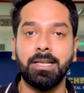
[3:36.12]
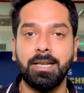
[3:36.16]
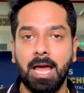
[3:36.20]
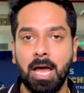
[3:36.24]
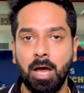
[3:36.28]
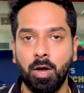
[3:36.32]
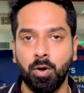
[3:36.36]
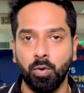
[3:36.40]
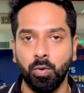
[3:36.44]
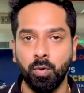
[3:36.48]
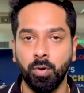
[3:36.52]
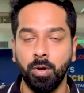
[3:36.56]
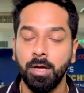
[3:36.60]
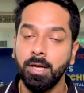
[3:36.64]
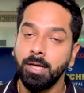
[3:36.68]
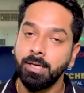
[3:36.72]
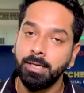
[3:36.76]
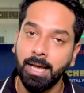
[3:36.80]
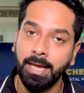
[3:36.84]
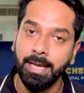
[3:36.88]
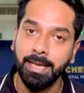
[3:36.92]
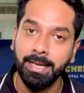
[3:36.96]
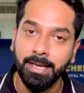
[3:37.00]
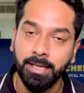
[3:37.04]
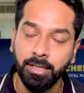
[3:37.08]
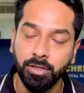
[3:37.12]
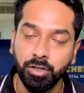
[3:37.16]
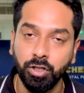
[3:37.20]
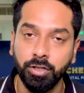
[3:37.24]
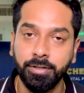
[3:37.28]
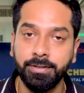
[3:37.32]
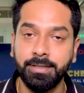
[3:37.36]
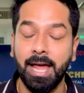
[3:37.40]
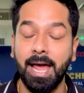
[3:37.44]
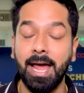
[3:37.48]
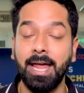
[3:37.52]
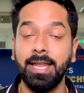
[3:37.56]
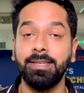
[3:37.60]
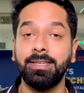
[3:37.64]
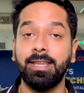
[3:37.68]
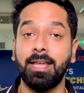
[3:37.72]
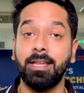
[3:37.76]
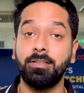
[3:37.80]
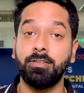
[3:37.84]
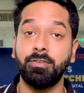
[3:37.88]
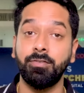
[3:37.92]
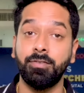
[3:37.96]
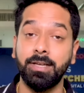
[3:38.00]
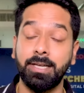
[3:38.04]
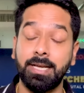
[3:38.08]
ना हो कहीं हिंदुस्तान
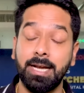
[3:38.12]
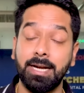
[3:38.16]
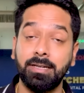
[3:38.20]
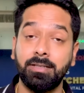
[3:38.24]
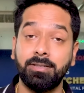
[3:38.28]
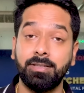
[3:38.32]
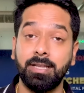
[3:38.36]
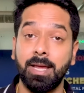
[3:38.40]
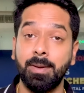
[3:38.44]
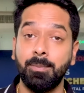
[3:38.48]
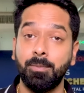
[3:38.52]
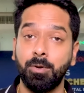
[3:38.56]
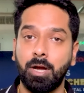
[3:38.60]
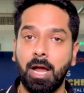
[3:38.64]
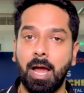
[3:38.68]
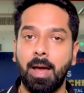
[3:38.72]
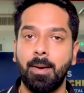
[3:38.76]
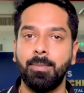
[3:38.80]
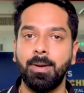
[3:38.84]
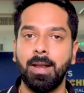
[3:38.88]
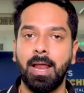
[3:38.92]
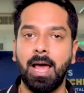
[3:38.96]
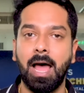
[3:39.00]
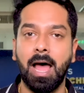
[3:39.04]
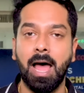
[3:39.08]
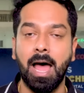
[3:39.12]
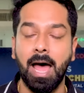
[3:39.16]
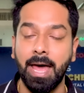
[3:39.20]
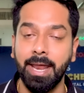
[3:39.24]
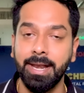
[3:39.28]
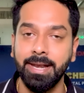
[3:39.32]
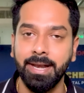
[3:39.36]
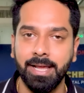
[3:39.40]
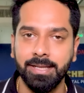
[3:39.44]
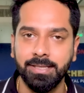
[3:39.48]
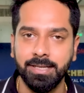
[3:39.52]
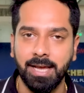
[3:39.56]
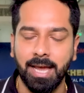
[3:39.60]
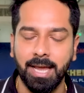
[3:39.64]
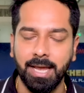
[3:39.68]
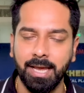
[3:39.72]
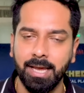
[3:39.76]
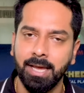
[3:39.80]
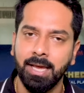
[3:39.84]
10 विकेट से मुकाबला हार ना जाए